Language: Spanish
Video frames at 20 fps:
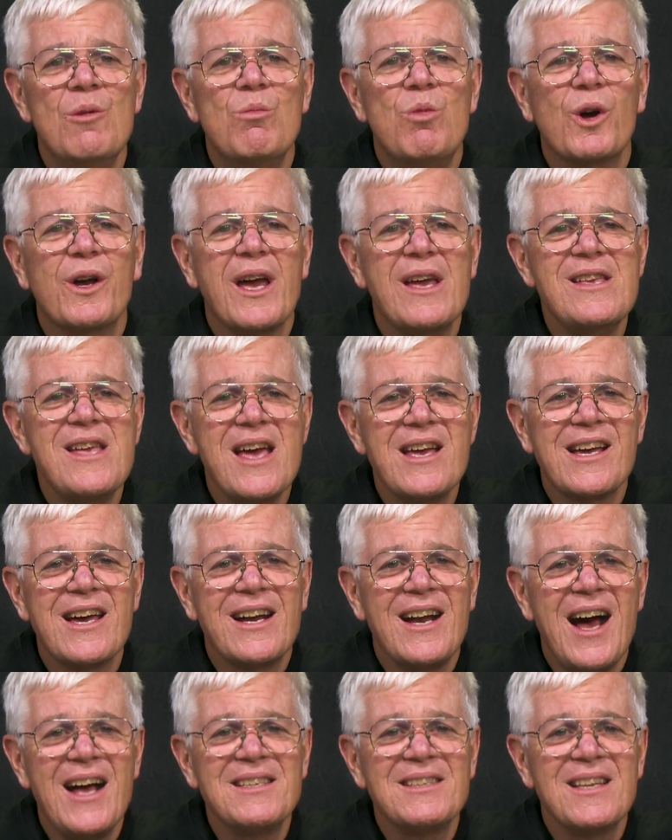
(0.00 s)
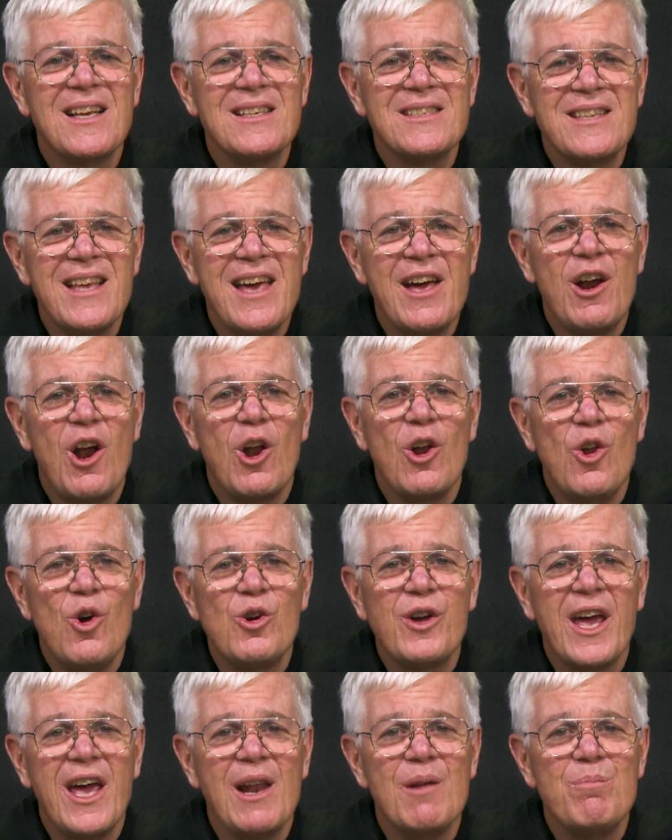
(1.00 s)
porque llegarás a ser
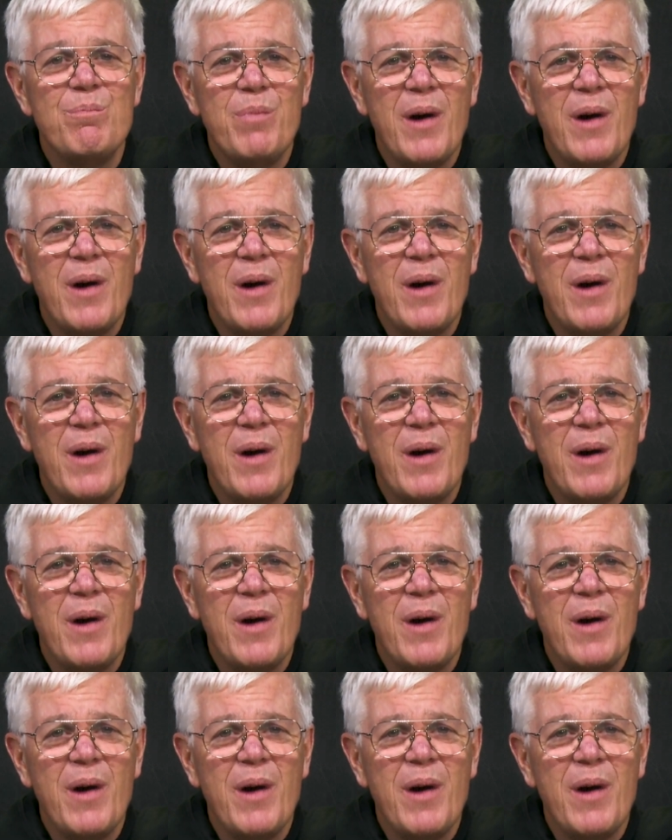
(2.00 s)
lo que el